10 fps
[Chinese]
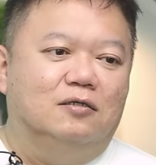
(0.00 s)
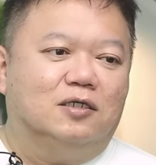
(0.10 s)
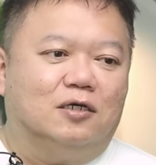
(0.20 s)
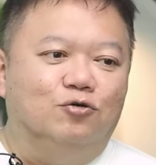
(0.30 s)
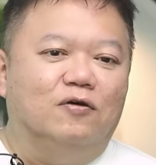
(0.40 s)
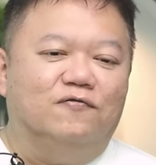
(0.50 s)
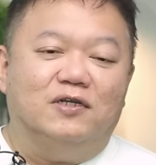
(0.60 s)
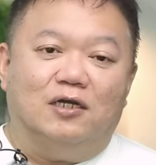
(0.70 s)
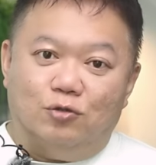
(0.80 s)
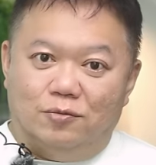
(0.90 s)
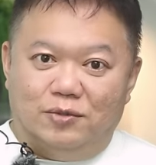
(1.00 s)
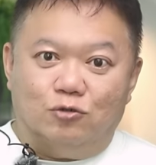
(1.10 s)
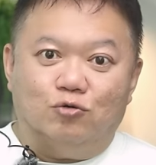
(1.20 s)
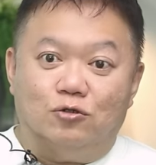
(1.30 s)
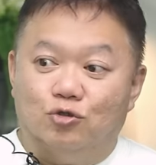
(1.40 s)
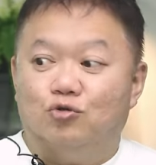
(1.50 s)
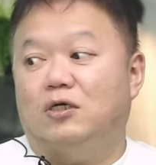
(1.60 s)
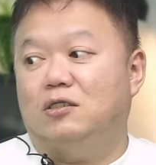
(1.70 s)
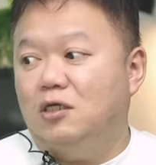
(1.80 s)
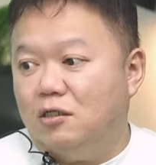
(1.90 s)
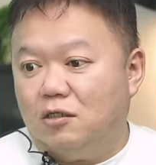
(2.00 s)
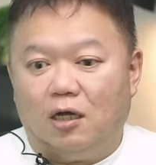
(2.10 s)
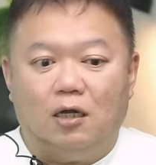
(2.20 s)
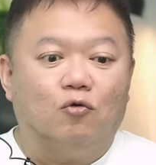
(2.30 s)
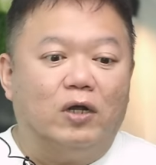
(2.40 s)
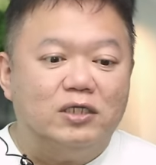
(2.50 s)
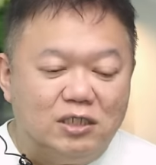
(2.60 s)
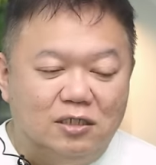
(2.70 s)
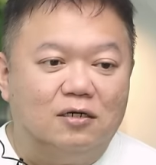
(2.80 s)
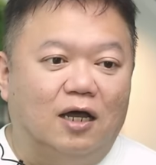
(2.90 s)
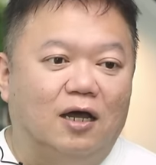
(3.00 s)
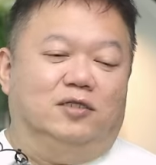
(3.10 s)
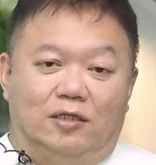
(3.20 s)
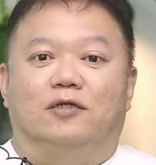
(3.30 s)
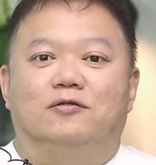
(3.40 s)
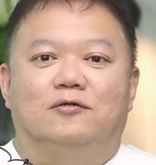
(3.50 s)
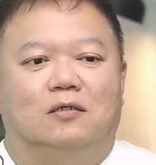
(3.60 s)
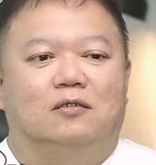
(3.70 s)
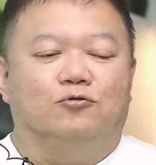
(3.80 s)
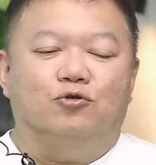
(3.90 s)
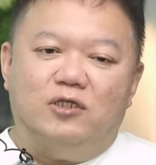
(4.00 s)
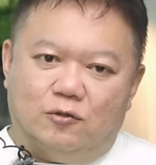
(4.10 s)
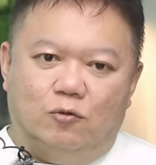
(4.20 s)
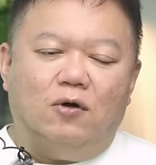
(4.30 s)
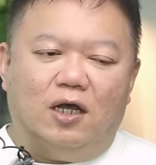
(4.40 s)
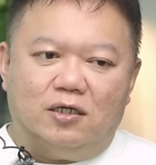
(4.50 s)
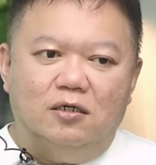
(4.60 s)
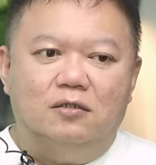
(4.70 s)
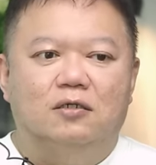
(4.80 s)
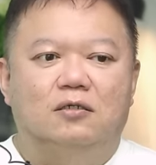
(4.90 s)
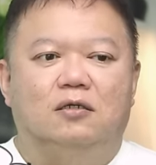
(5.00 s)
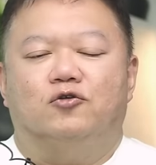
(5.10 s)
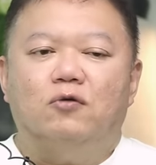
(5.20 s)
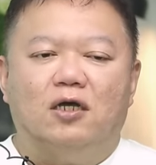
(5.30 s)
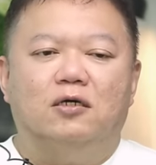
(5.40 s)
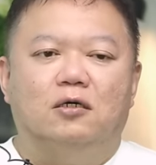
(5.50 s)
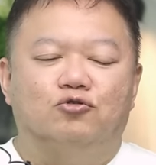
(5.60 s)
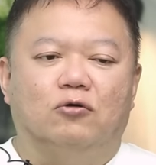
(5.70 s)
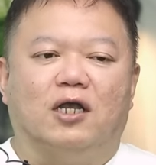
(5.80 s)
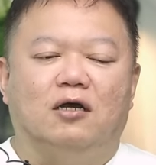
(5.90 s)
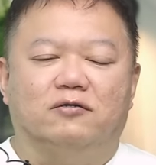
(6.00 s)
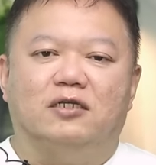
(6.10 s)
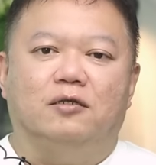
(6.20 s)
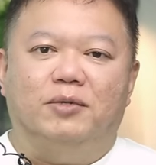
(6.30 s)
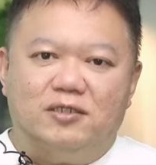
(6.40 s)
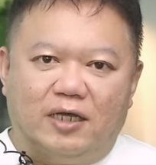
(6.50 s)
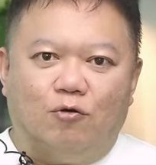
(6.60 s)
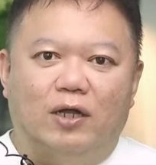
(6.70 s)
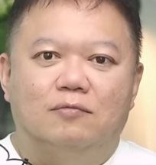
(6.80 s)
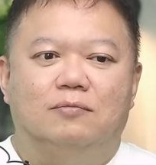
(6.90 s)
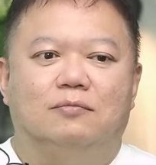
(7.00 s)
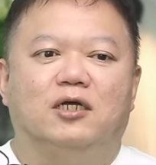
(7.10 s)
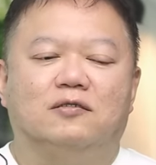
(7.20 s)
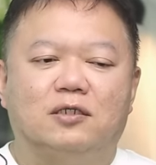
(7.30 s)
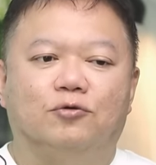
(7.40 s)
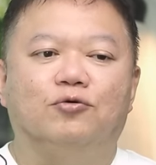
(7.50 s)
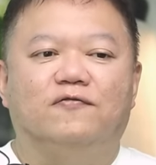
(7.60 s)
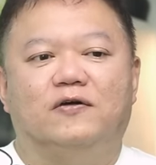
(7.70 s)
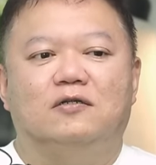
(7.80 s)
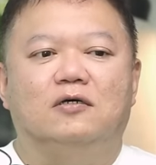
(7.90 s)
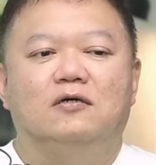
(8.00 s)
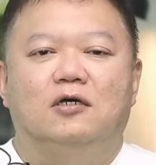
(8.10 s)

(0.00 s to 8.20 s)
这个月份呢，对你比较多的碎念啊、关心啊等等的。那如果是紫微化科呢，紫微化科如果刚好在你的命财官，那这个月份呢，